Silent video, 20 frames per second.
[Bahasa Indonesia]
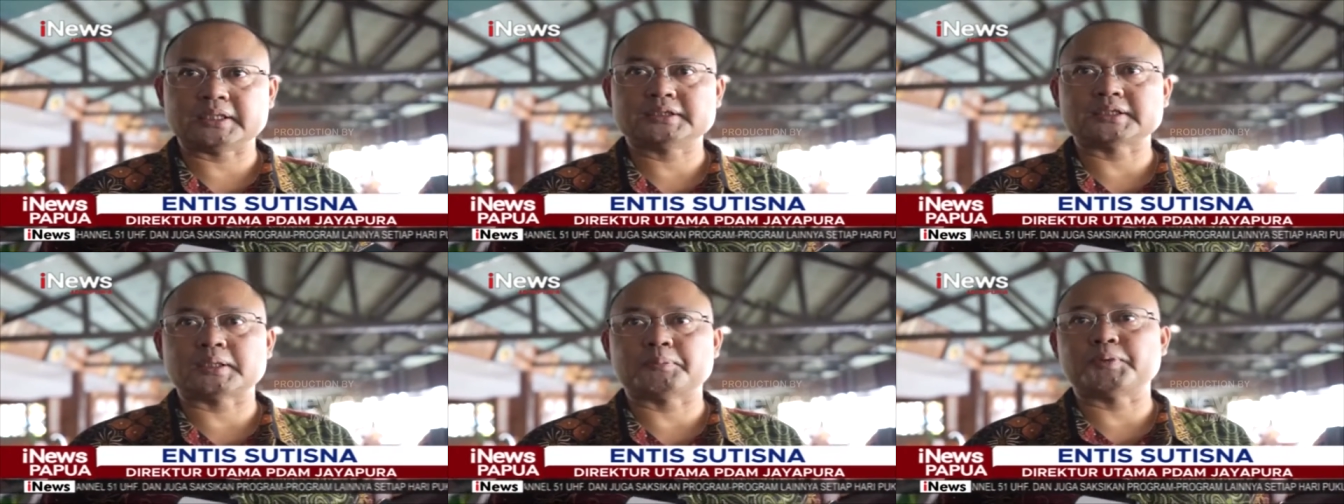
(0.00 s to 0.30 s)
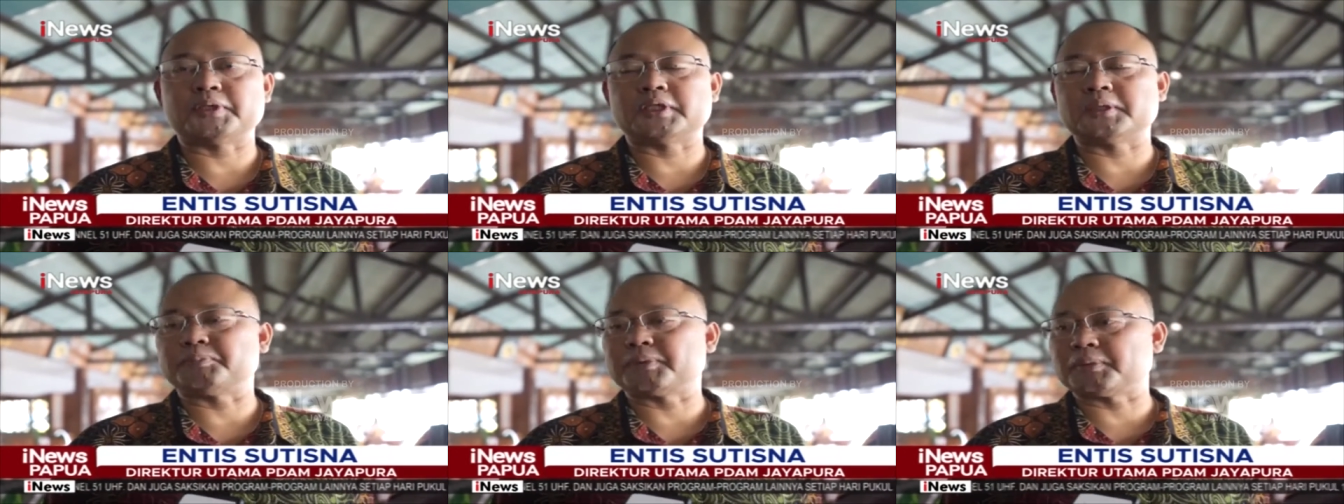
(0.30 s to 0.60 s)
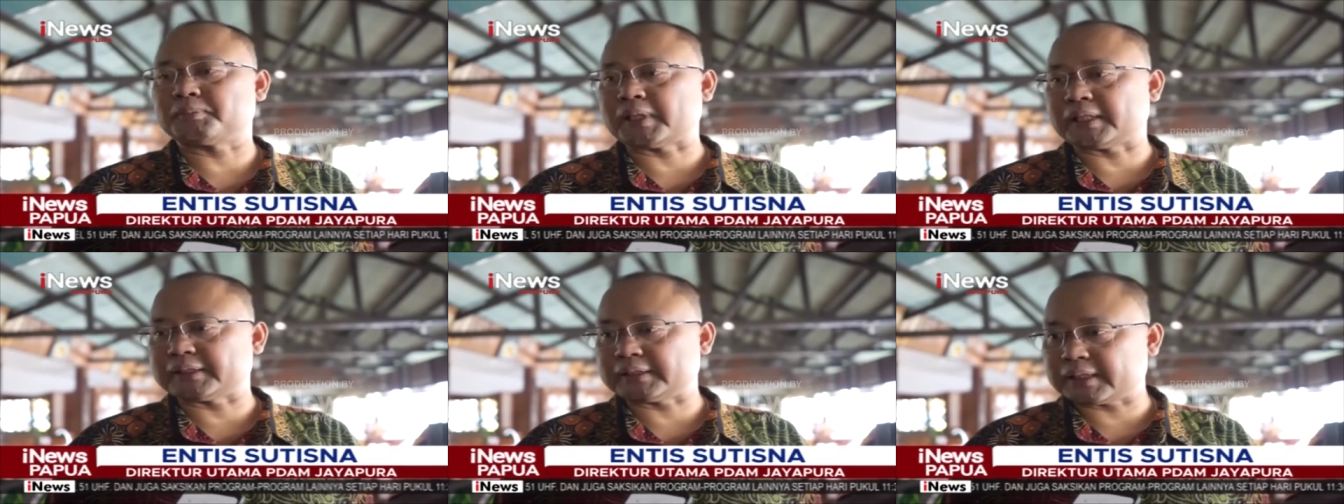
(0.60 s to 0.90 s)
ya sampai ke
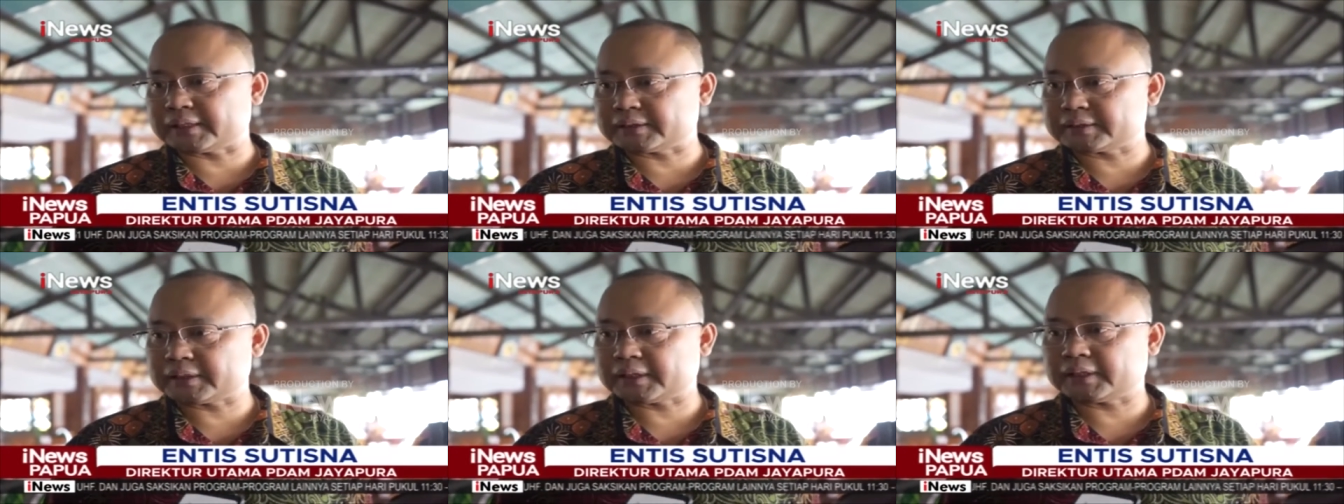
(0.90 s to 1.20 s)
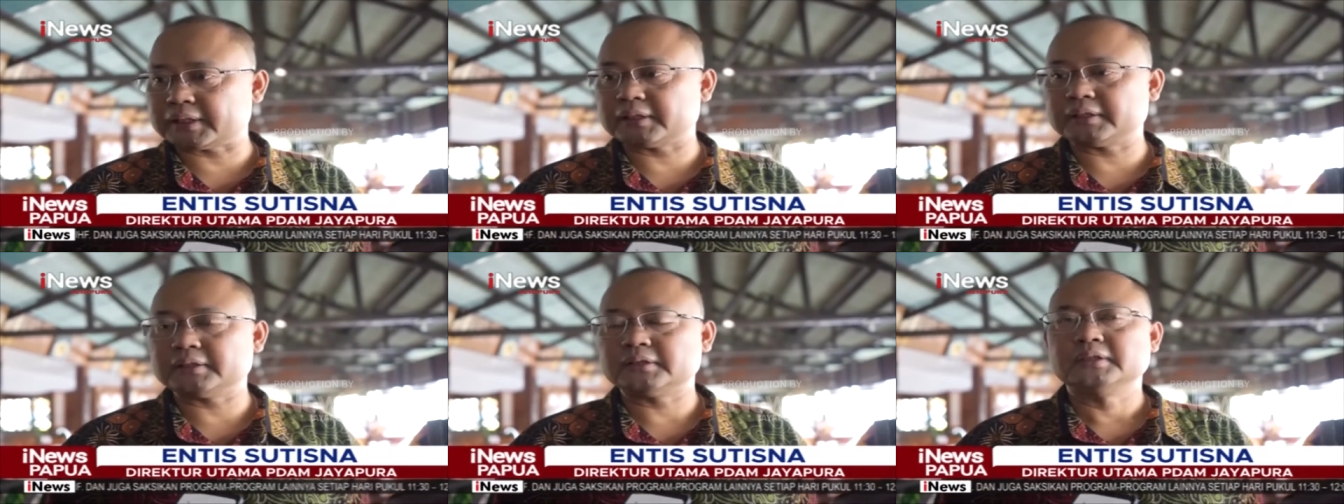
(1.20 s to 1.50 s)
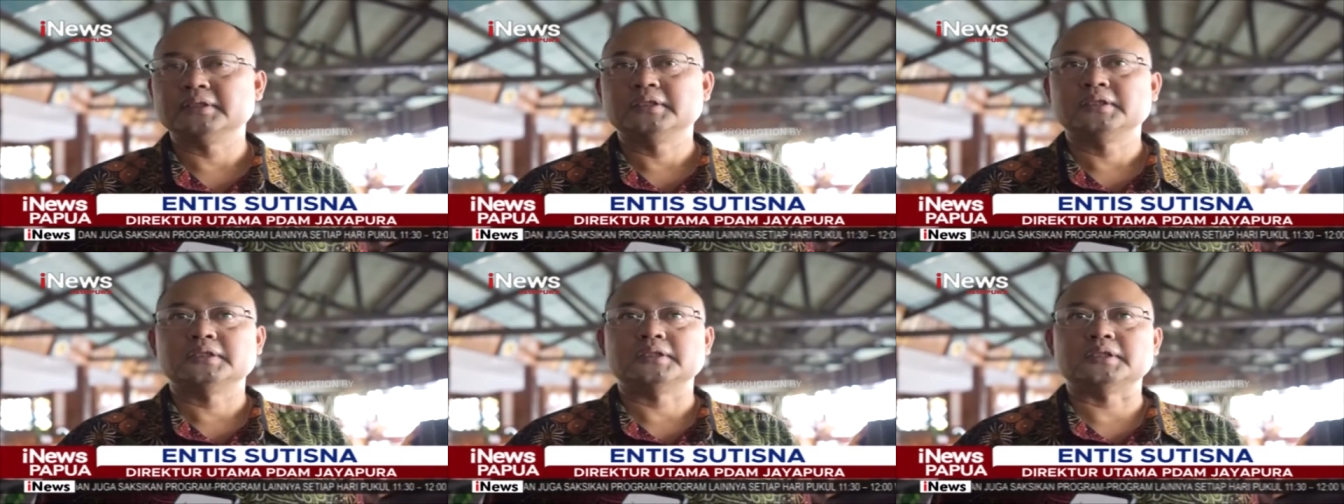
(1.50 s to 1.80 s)

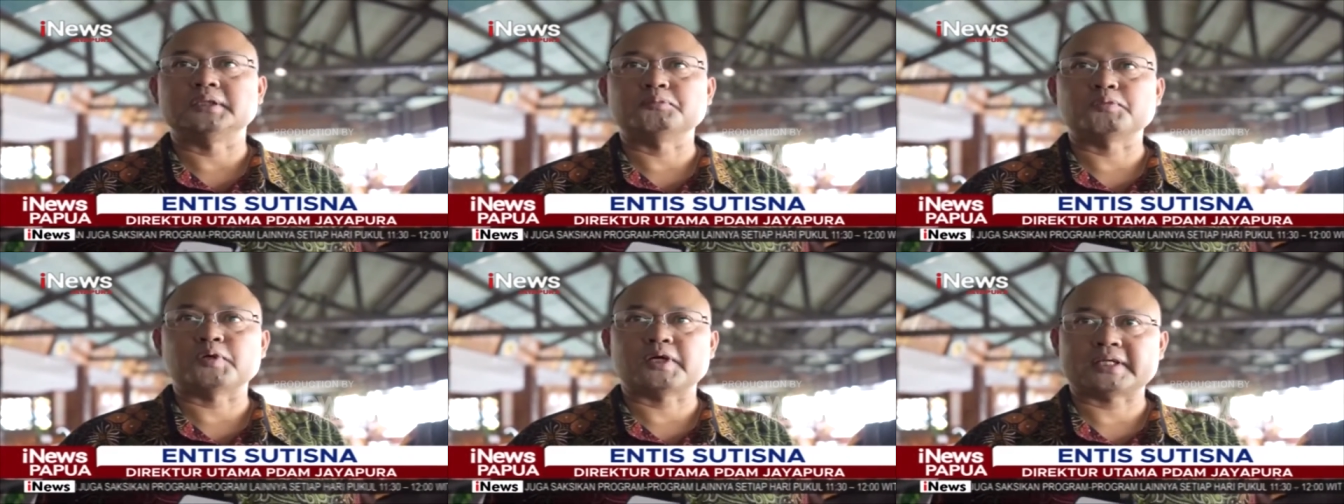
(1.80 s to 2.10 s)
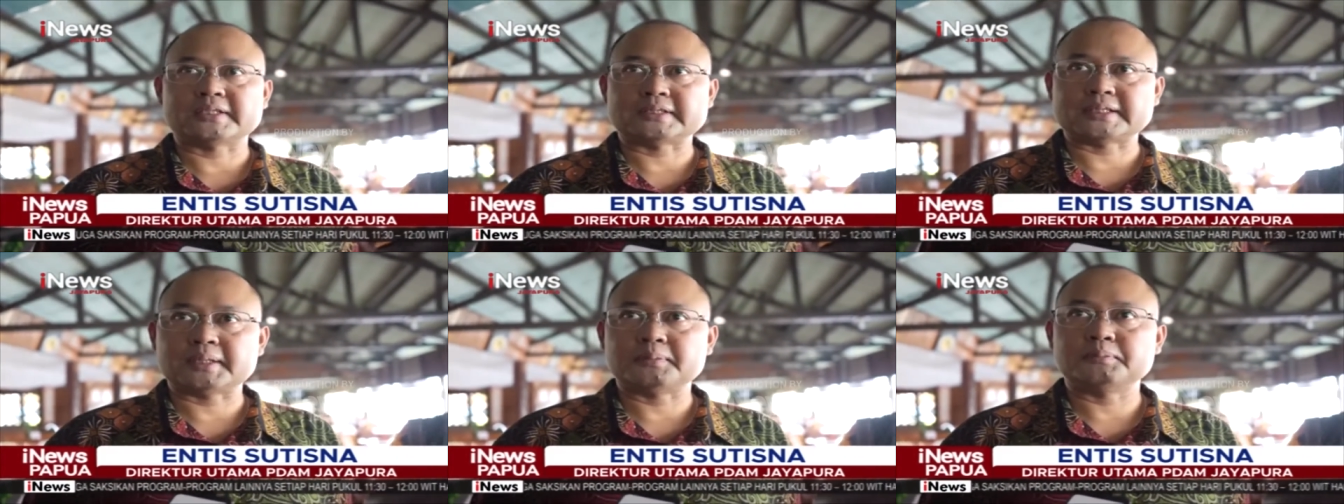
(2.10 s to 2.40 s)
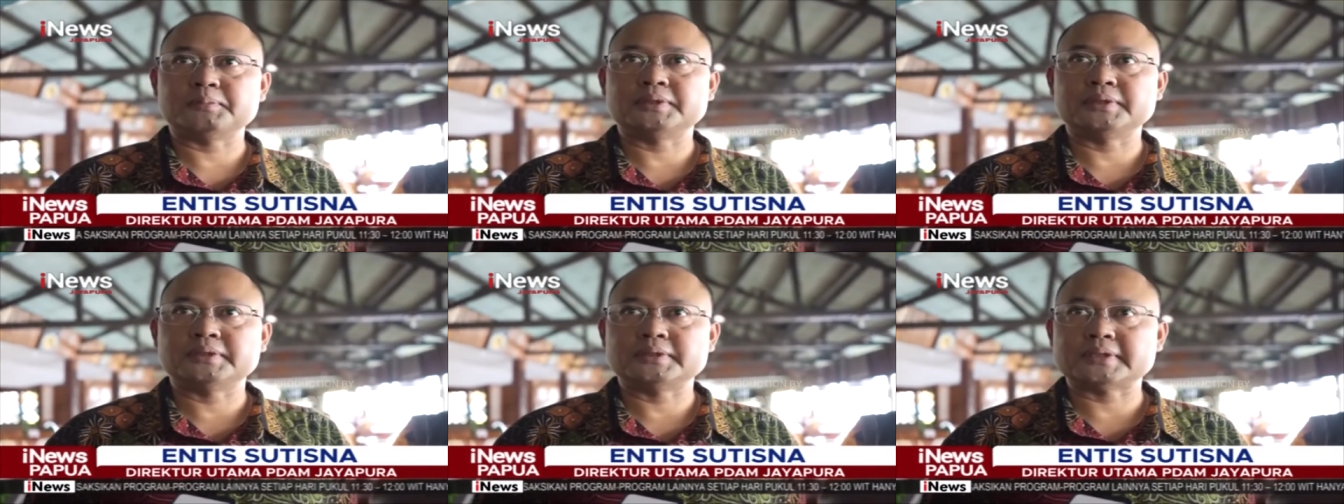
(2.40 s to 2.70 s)
perbatasan di Muara
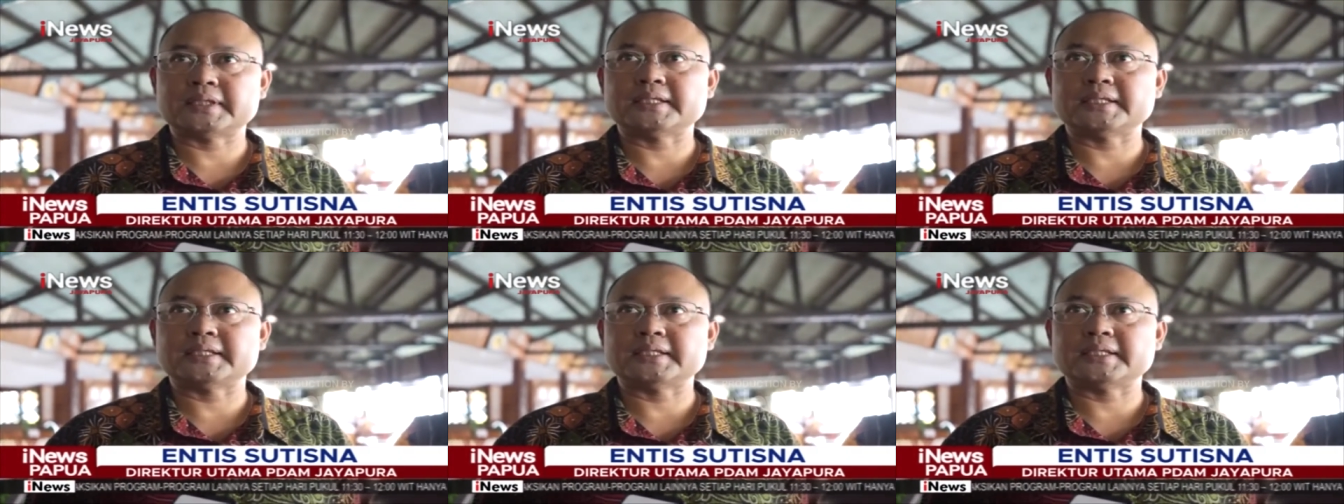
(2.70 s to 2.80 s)
Tami.